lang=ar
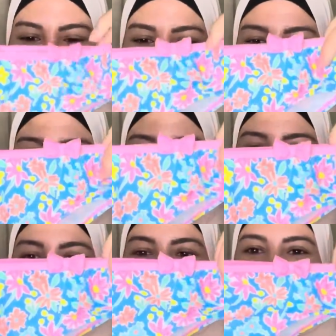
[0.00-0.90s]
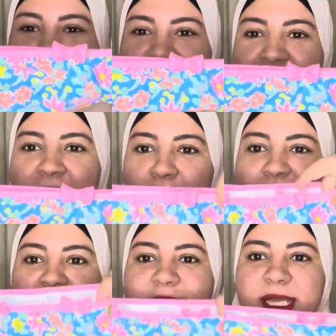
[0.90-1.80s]
بنتوته
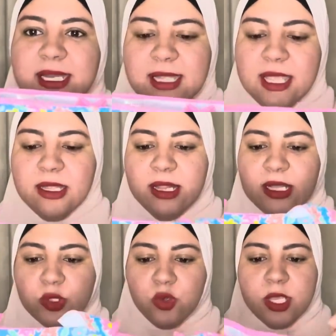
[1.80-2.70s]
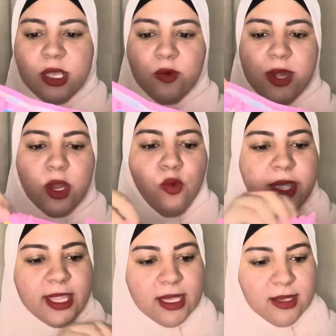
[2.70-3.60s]
بس حاسه ان ده هيطلع صغير ولا هو
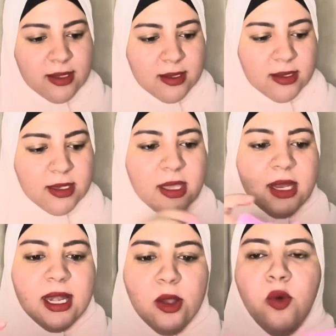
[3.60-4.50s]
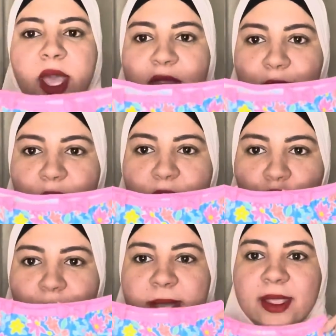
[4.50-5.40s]
كده لا هو حلو يا
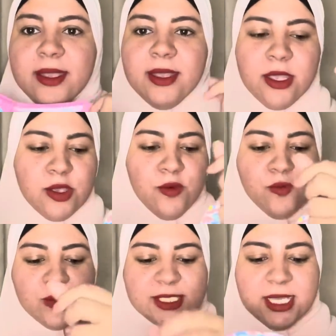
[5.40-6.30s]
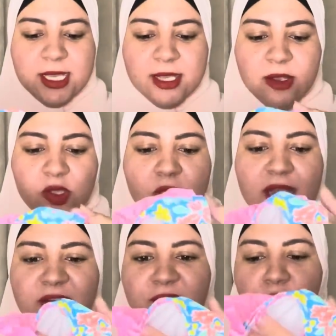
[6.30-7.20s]
دوبك ودي القطعه
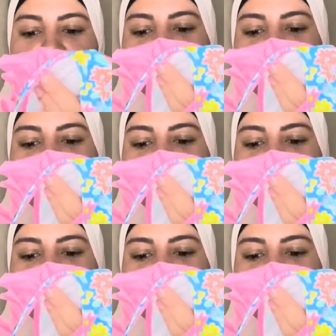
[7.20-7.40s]
اللي فوق